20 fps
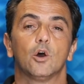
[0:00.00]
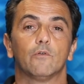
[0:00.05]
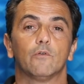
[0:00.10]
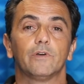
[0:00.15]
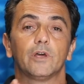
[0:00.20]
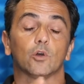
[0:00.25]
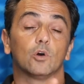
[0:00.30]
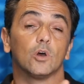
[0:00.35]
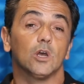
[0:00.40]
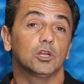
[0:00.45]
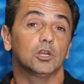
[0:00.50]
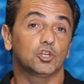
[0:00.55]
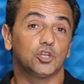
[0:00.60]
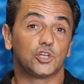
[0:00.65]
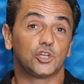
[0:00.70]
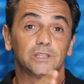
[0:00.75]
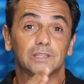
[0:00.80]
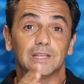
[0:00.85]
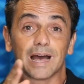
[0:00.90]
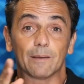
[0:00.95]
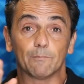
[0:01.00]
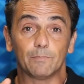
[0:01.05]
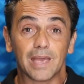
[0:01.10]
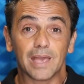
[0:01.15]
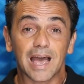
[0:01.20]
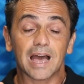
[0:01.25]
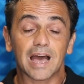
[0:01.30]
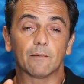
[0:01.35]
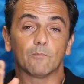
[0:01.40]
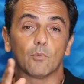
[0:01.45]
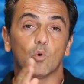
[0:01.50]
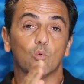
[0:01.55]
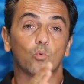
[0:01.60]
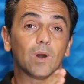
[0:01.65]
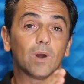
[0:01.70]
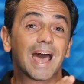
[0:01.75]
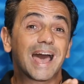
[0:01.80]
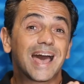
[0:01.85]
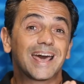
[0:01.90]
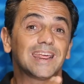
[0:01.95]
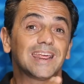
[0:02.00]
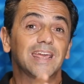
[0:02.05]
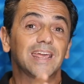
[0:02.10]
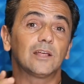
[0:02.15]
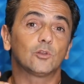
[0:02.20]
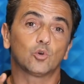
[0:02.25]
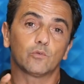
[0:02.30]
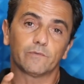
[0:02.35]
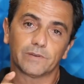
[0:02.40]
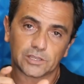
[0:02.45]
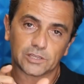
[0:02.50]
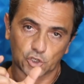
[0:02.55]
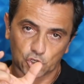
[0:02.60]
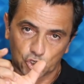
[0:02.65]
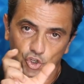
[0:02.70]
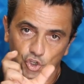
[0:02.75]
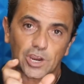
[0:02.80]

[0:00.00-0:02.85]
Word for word: ovvero abbiamo un'area dove